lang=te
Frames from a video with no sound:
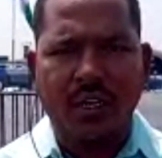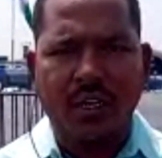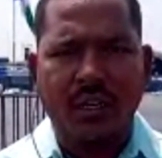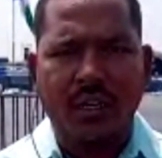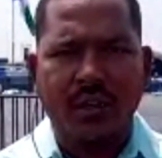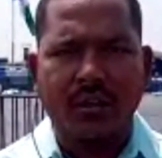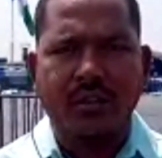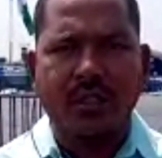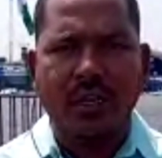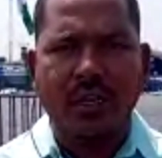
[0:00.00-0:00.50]

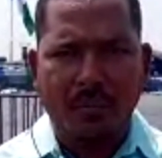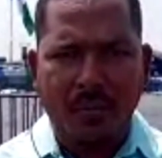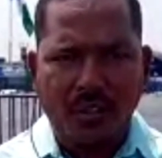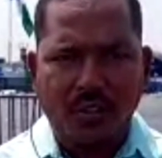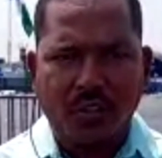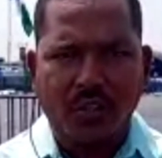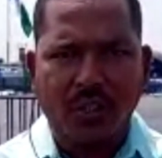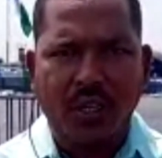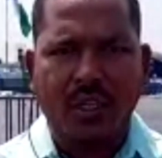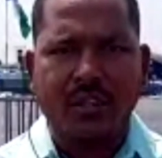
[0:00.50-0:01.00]
జగన్మోహన్
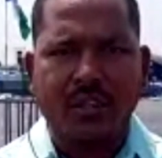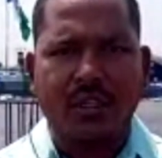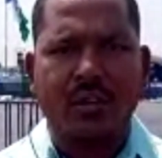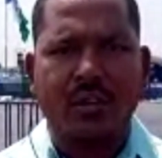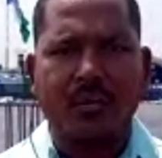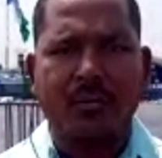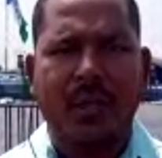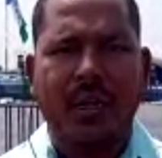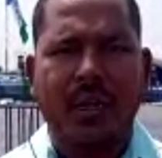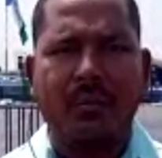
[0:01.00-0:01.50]
రెడ్డి తన
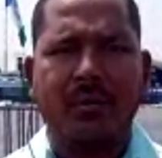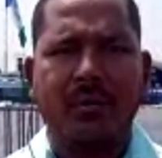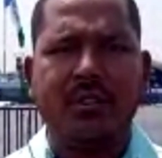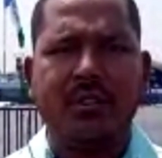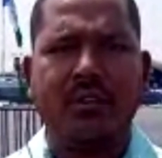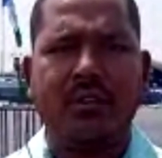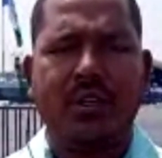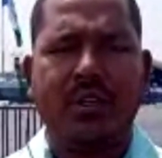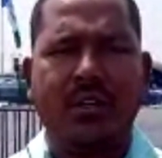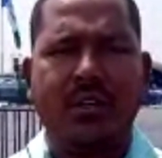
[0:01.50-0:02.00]
బస్సు
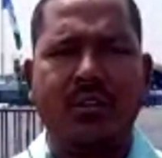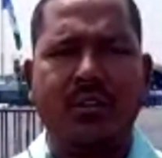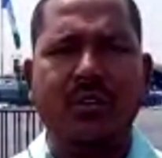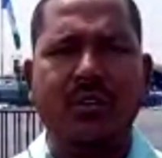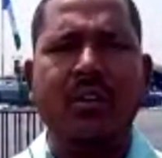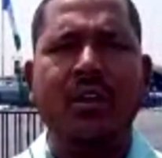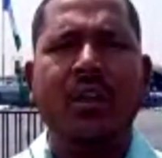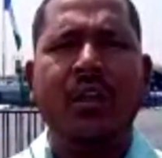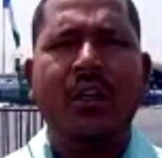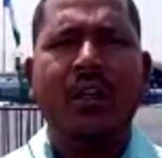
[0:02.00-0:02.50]
యాత్రను
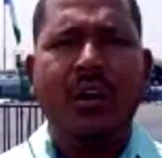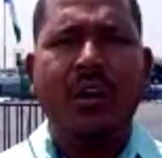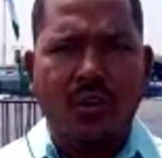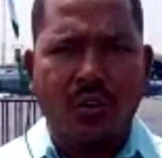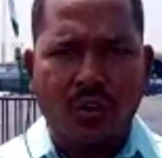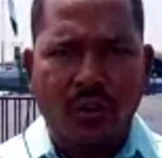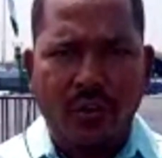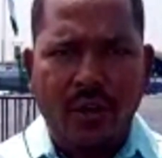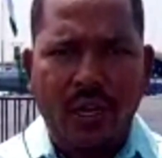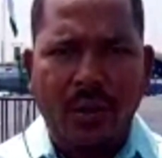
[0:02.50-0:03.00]
ప్రారంభించనున్నారు
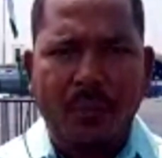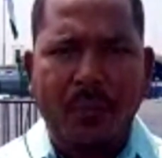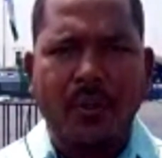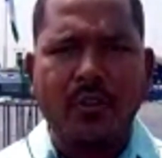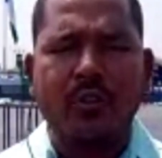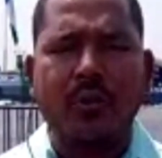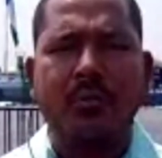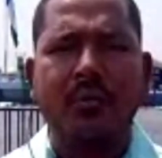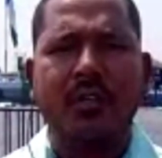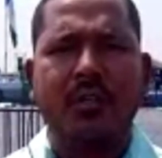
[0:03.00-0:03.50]

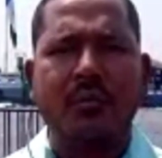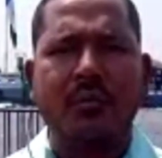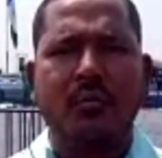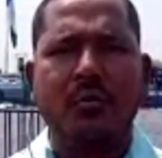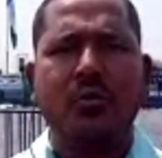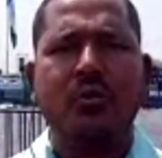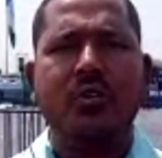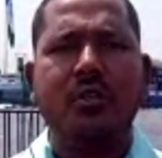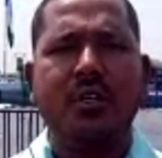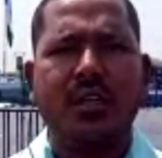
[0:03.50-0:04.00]
రెండు వేల
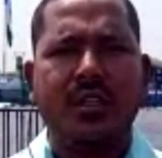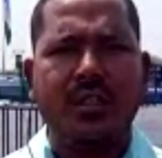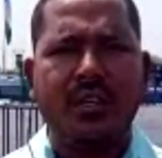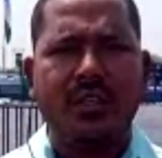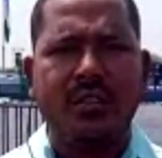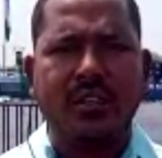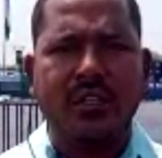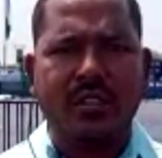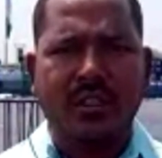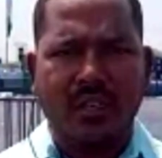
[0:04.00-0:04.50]
పంతొమ్మిదికి
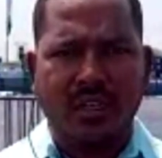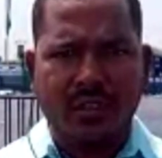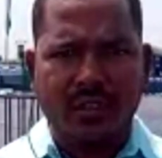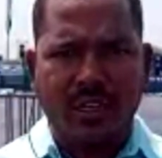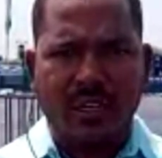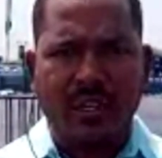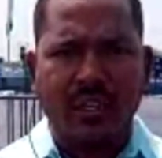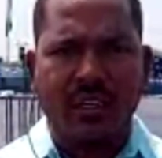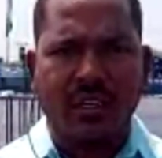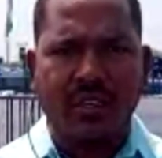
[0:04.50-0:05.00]
ముందు
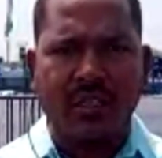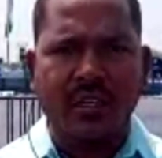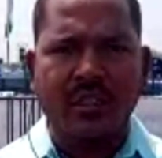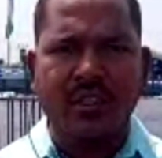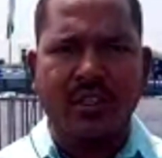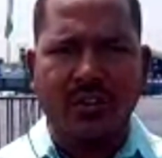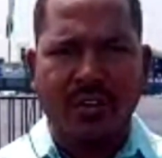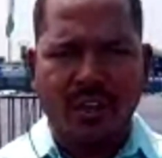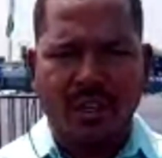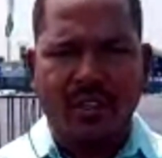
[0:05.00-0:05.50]
ఏదైతే తన
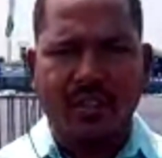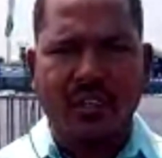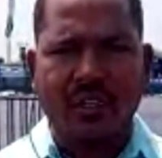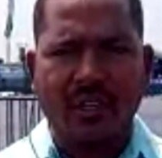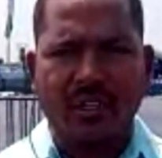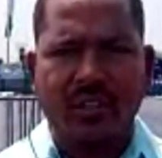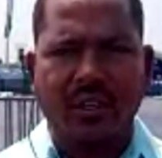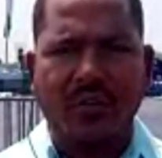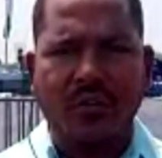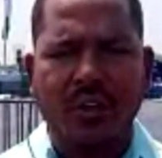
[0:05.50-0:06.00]
తండ్రి
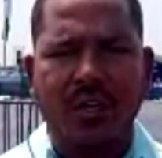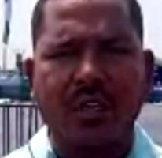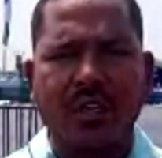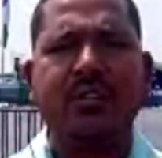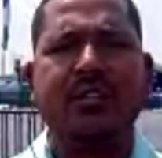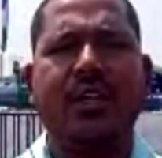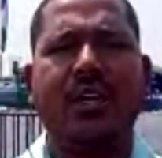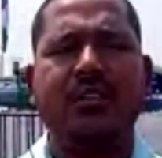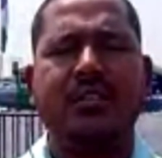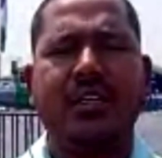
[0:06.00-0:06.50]
దివంగత
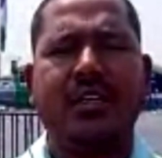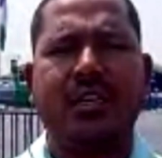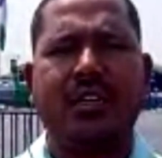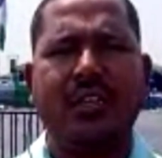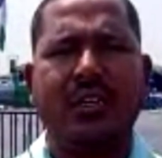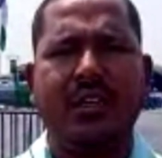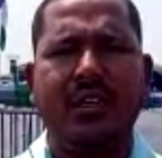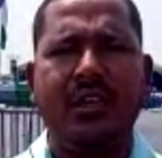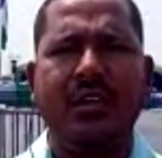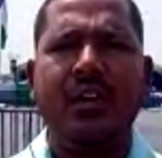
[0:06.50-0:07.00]
నేత
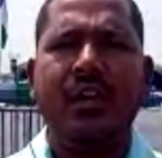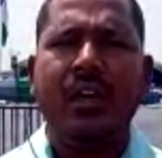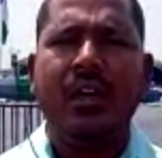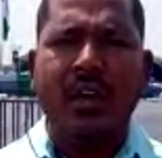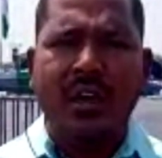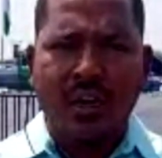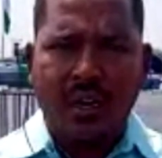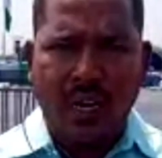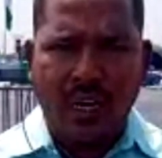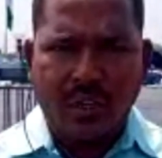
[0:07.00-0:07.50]
వైఎస్ రాజశేఖర
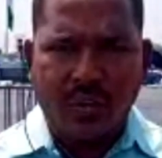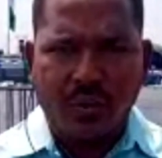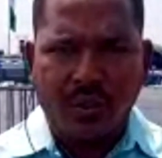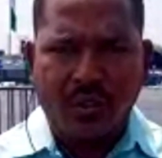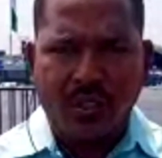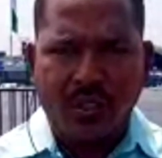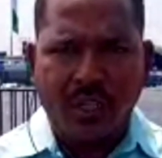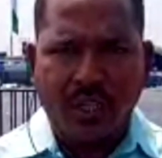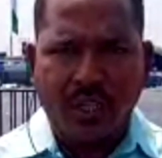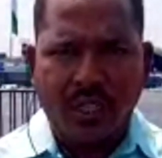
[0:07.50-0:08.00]
రెడ్డి
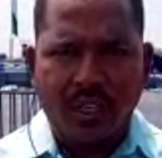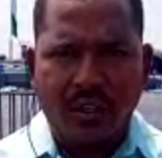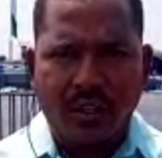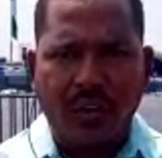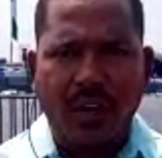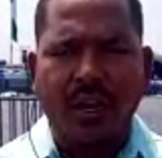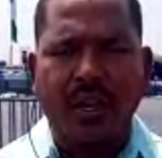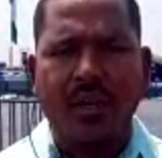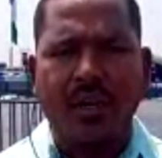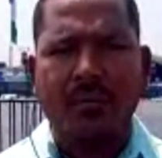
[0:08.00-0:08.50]
ఘాటు
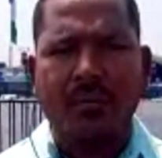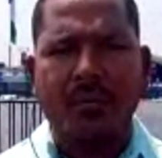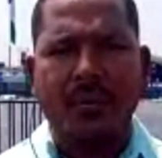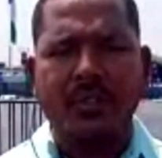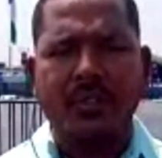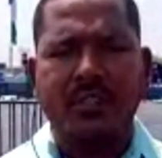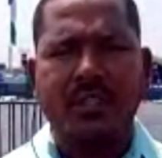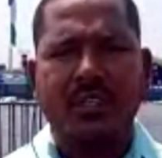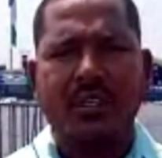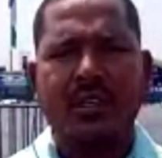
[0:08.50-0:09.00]
వద్ద
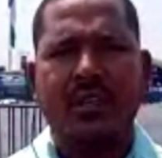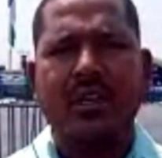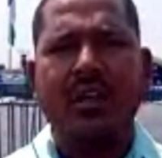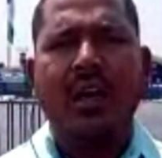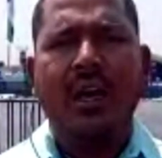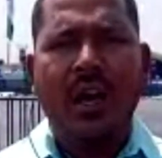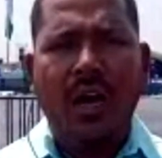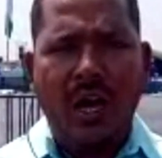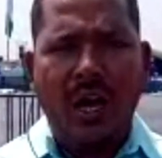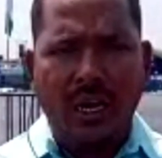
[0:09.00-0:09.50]
నివాసాలు
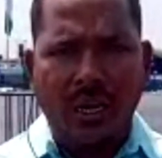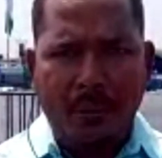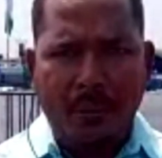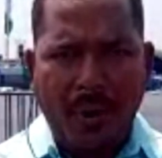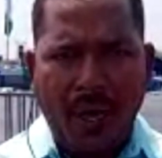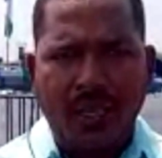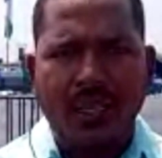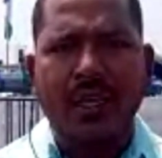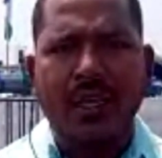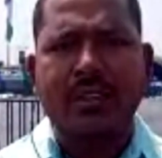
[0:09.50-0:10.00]
అర్పించి
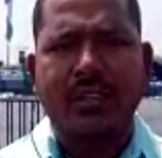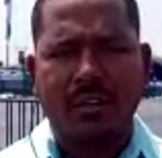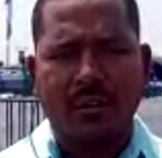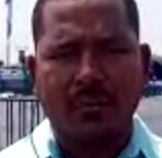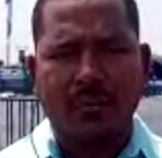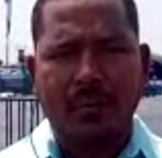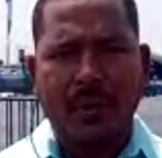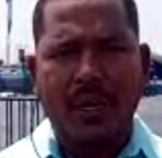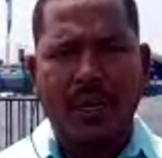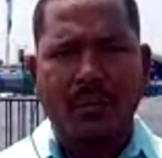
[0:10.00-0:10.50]
ఆయన
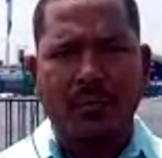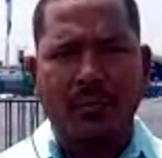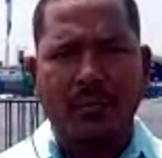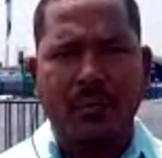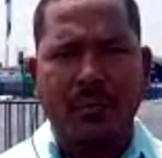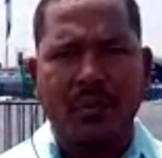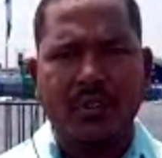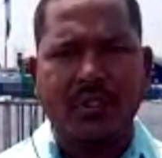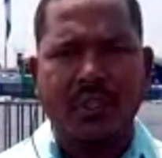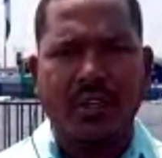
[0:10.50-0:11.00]

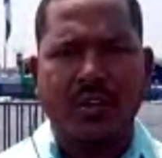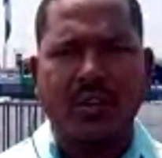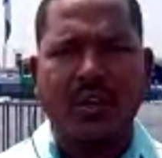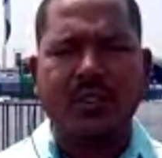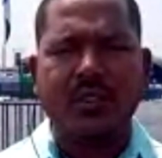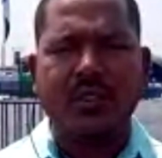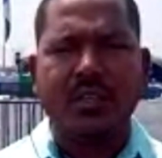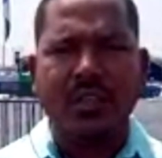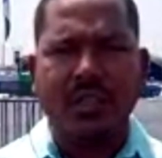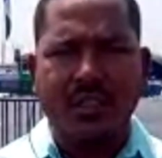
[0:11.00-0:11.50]
పాదయాత్రను
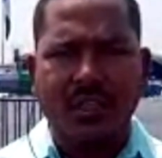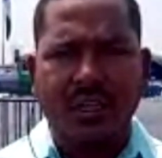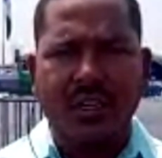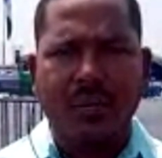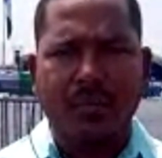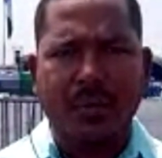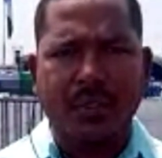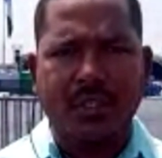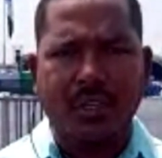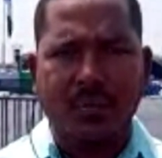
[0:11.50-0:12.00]
ప్రారంభించారు
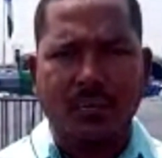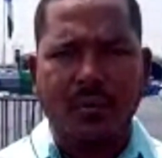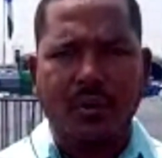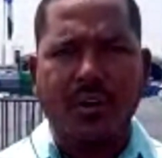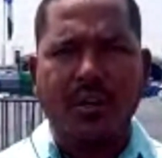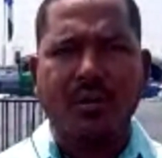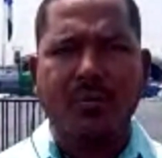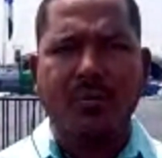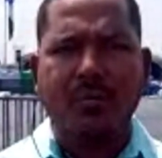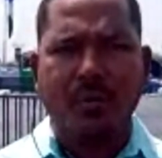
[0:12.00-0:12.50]
అయితే ఇదే
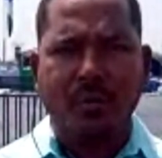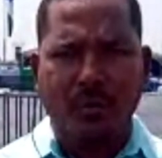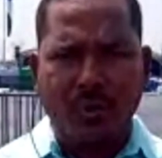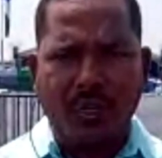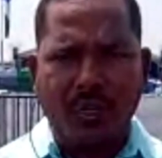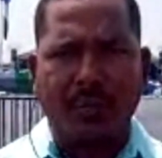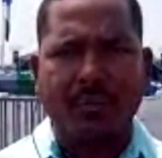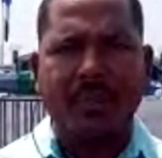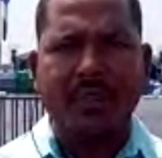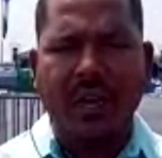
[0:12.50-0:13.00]

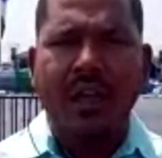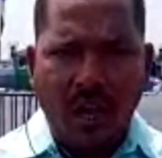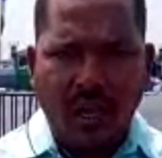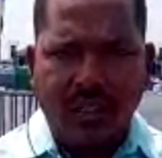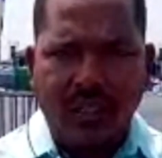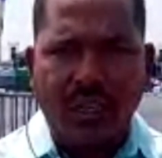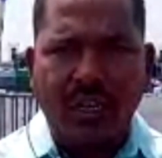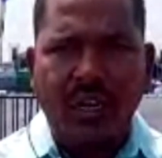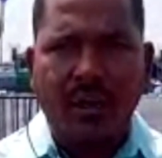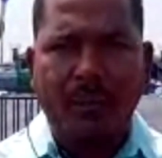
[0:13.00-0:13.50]
నేపథ్యంలో ఇప్పుడు
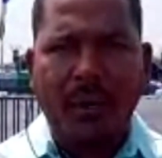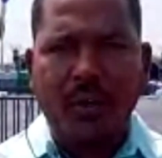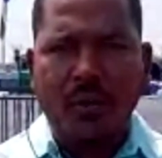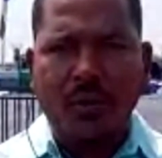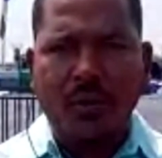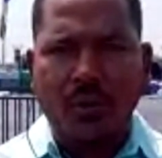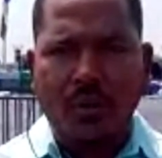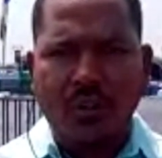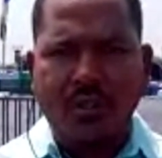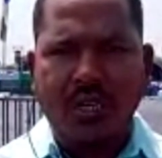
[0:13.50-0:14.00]
ముఖ్యంగా
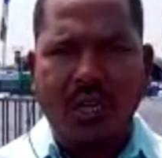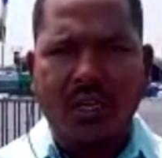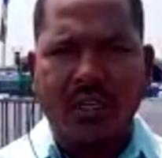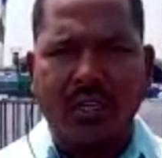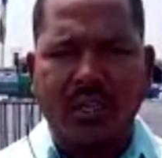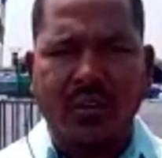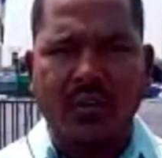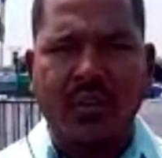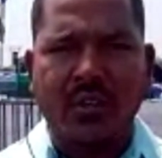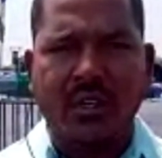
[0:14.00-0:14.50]
ఐదేళ్ల
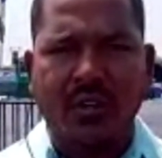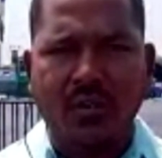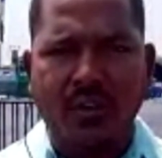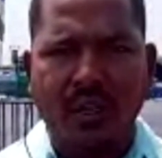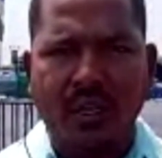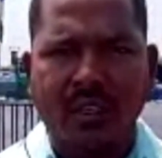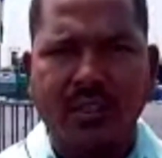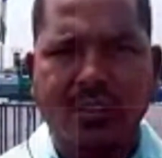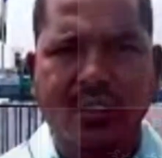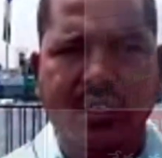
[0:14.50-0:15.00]
పాటు
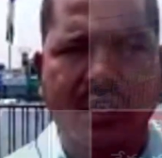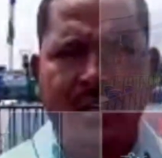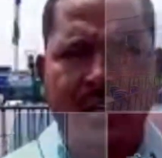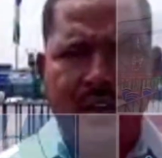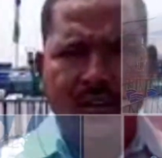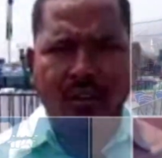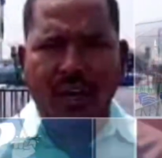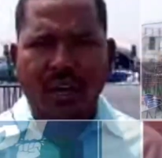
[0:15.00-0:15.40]
కొనసాగినటువంటి